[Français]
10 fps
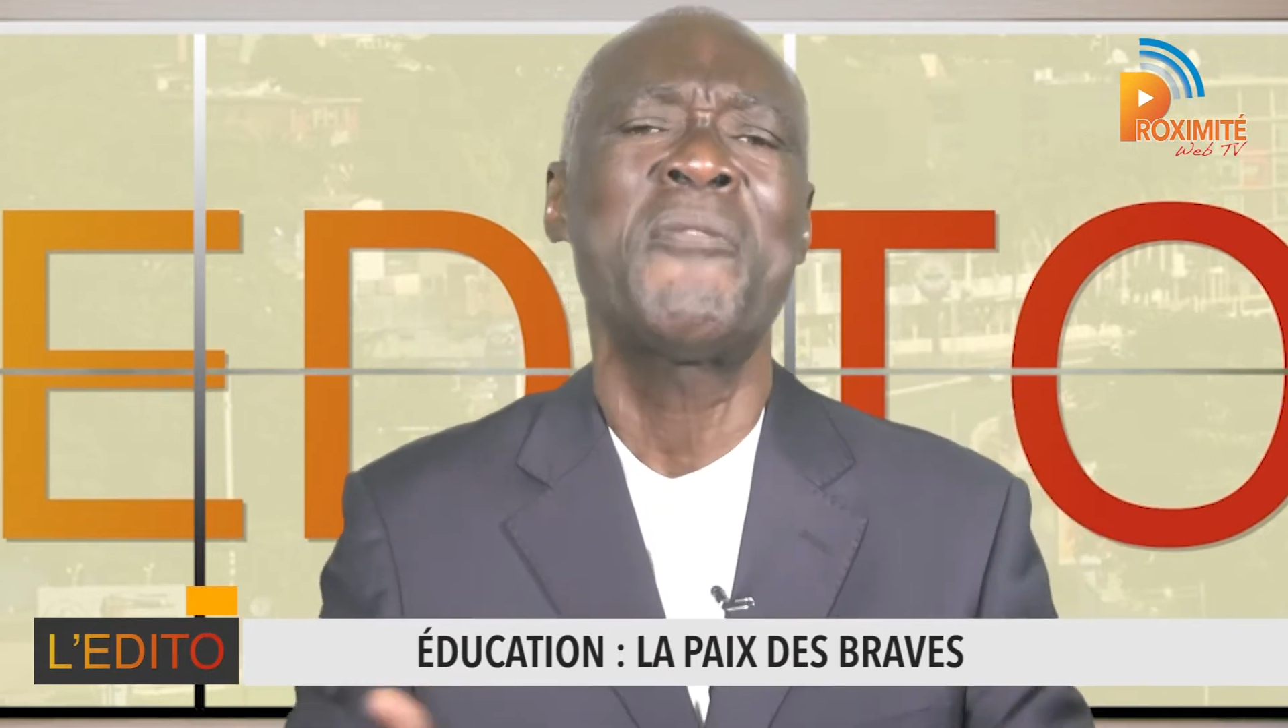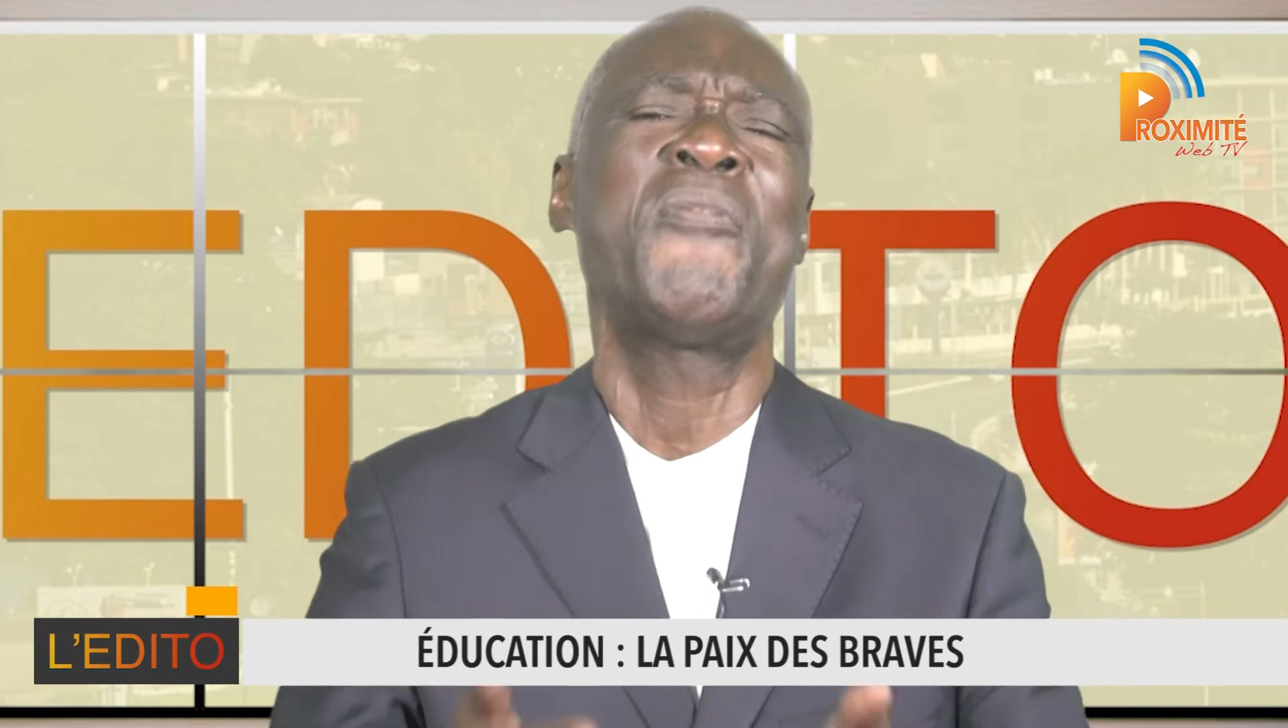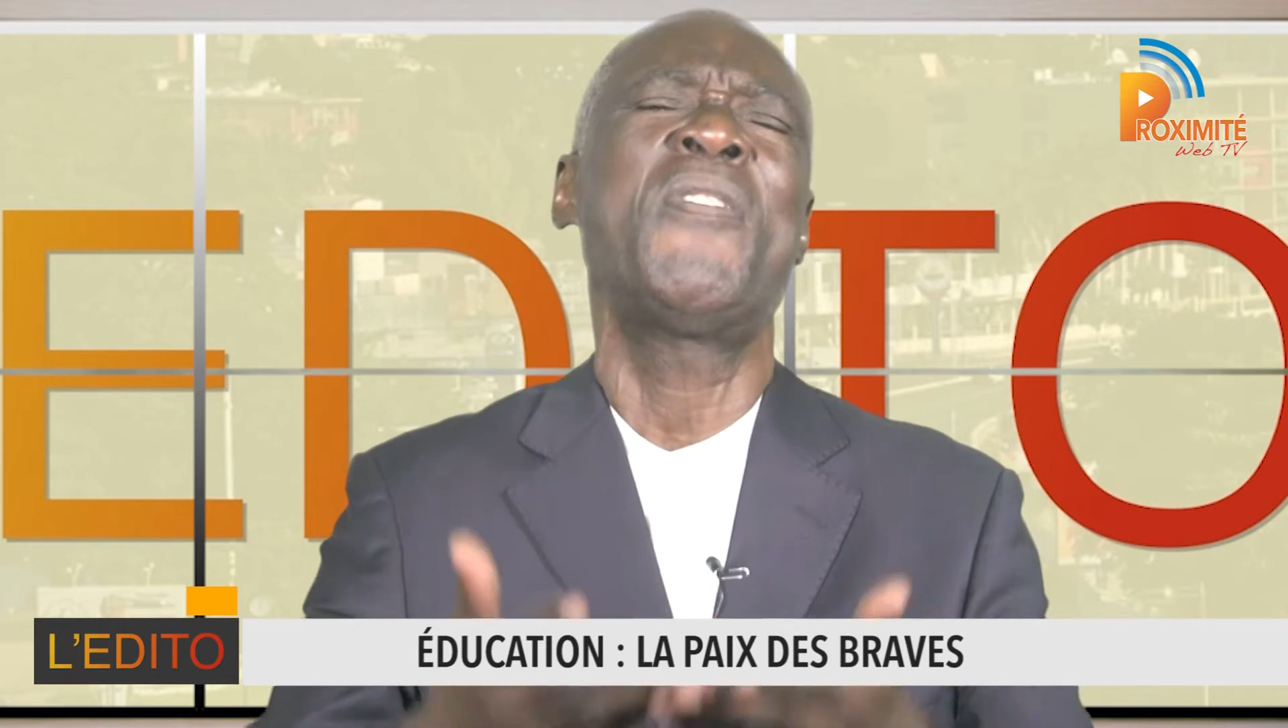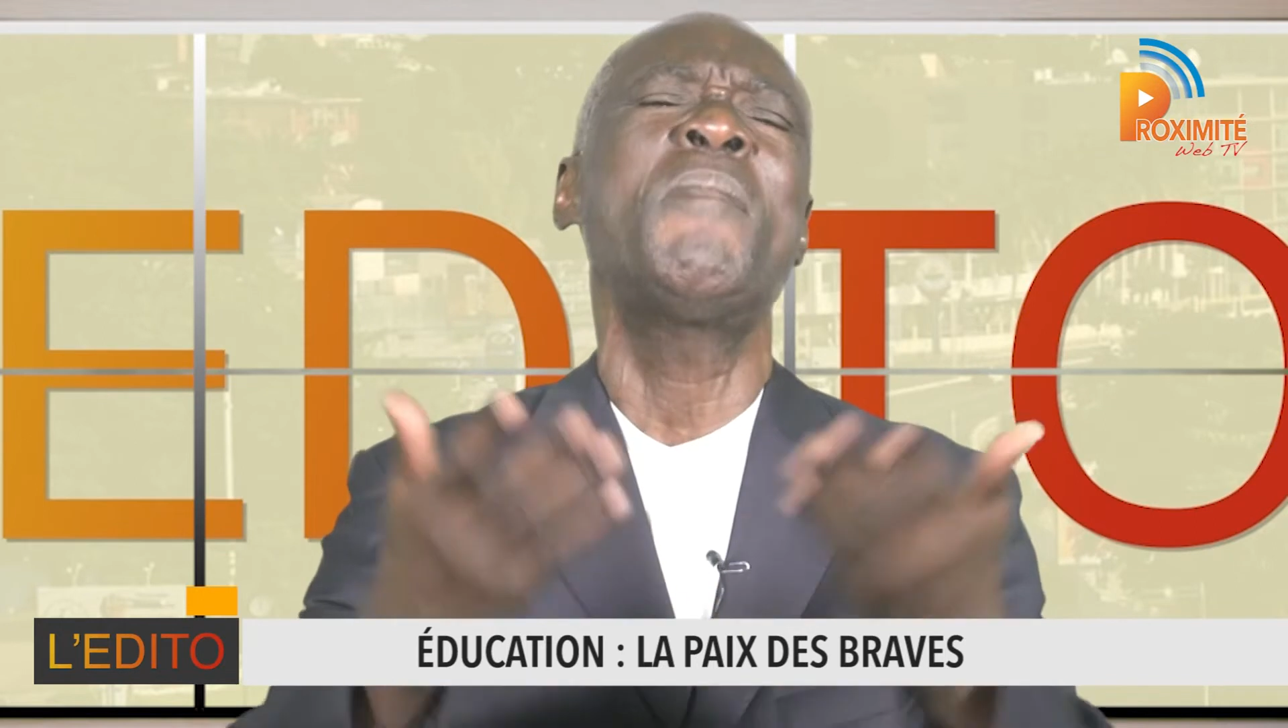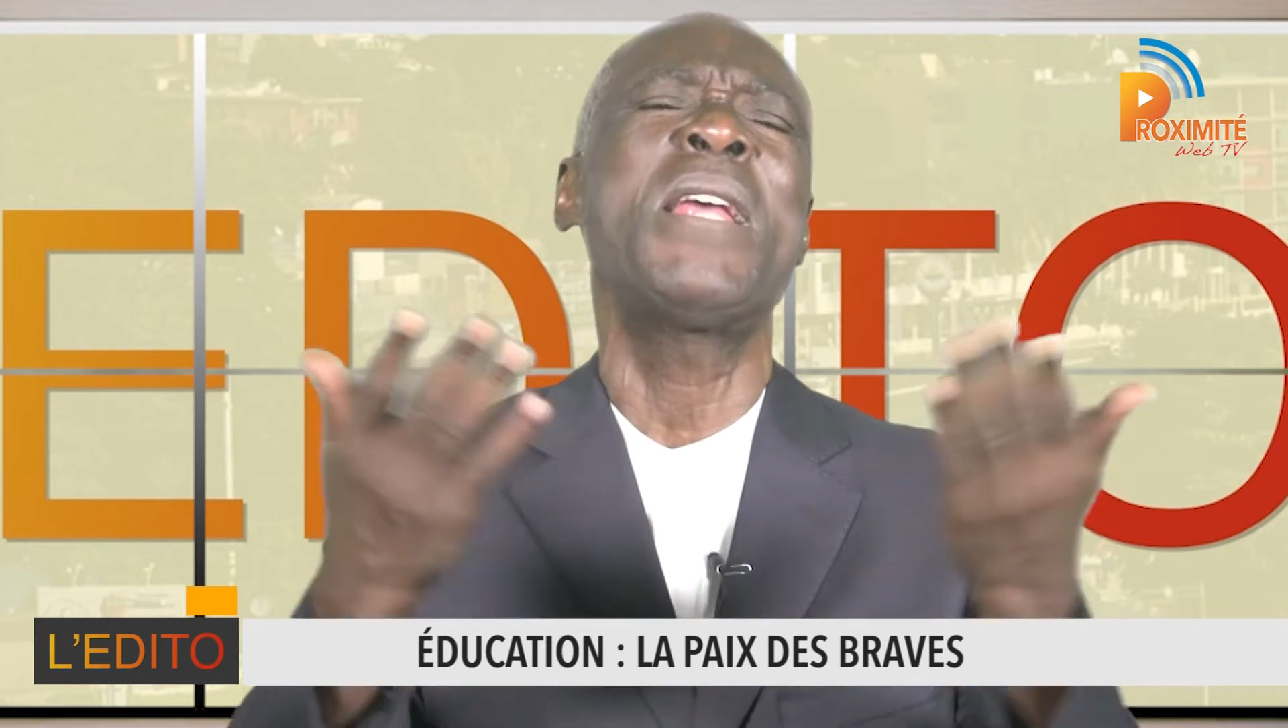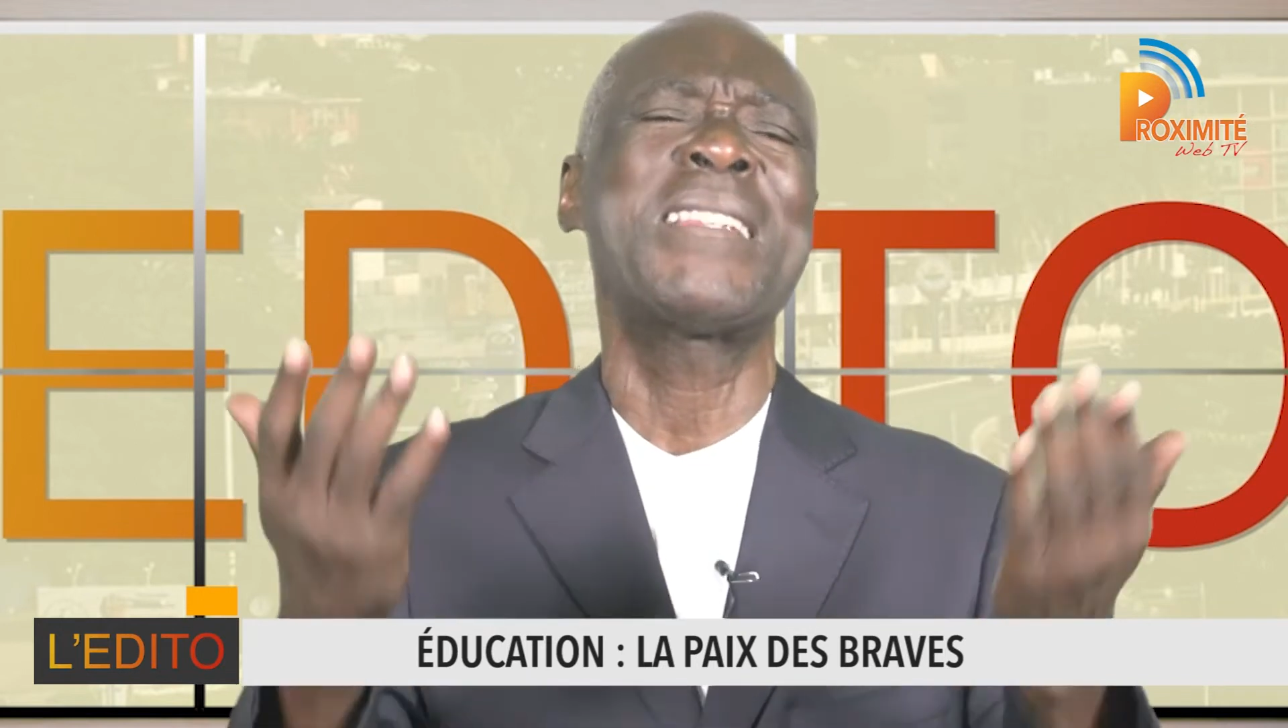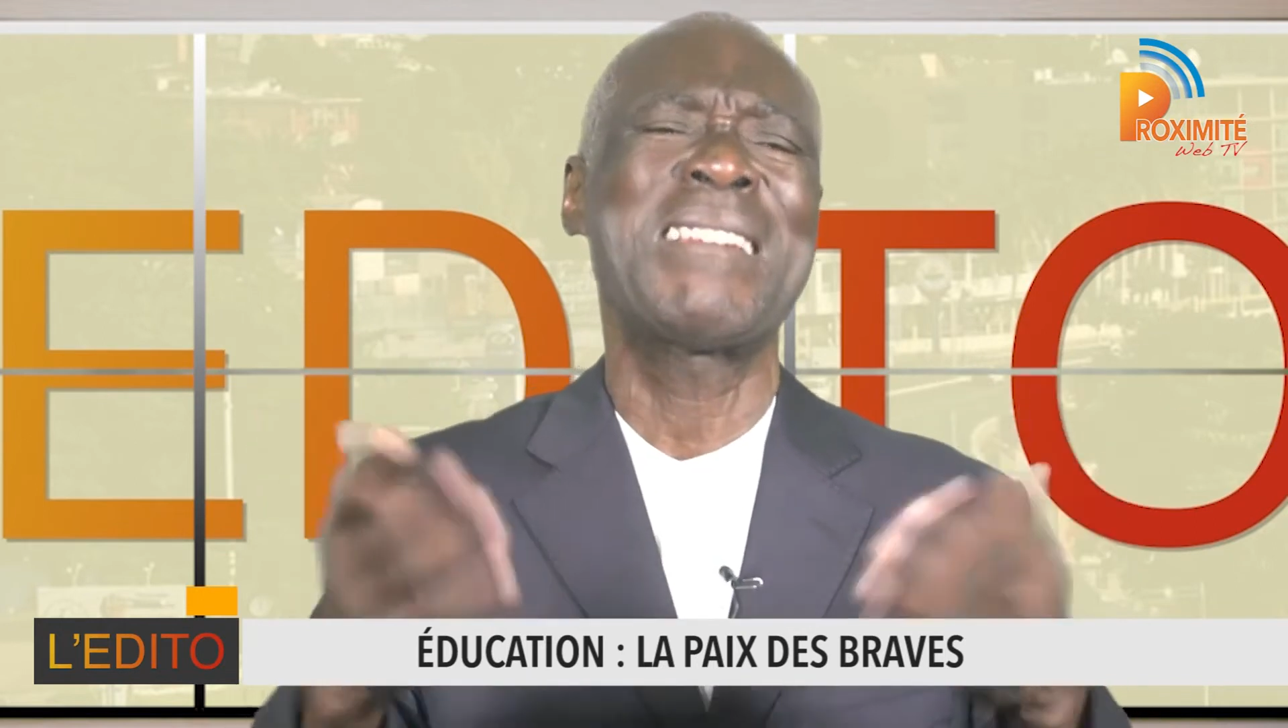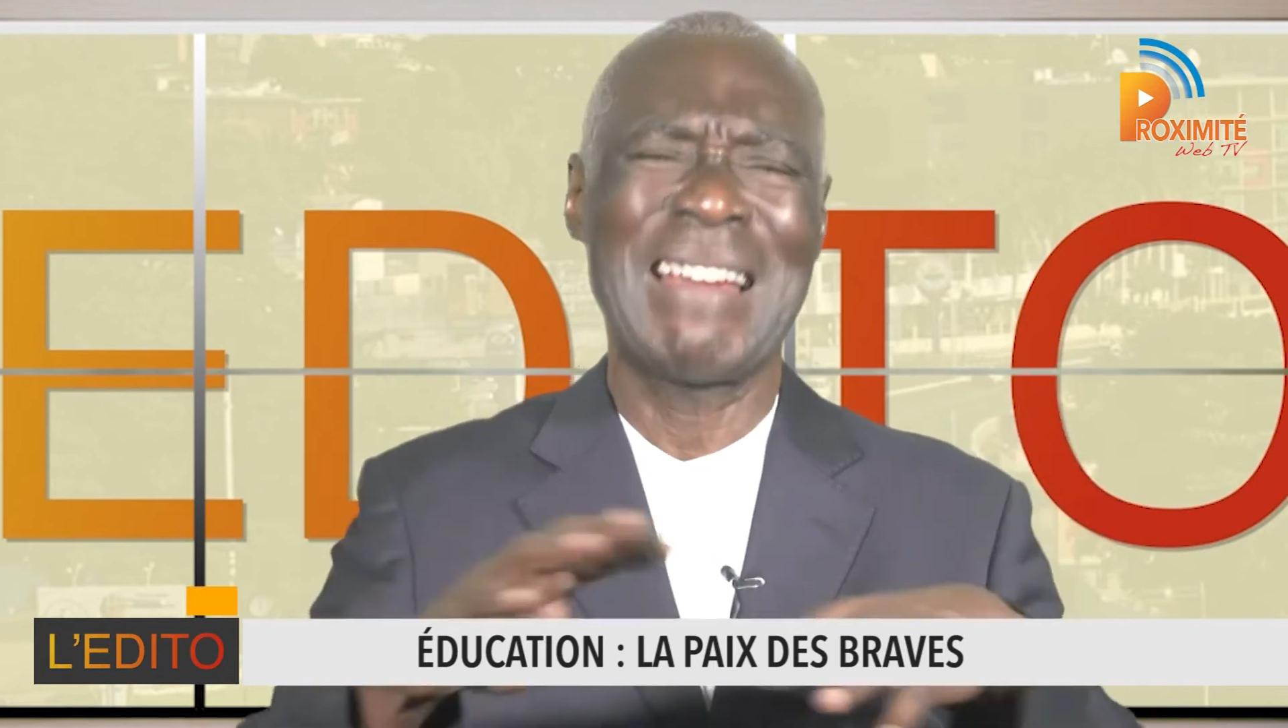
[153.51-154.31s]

faiblesses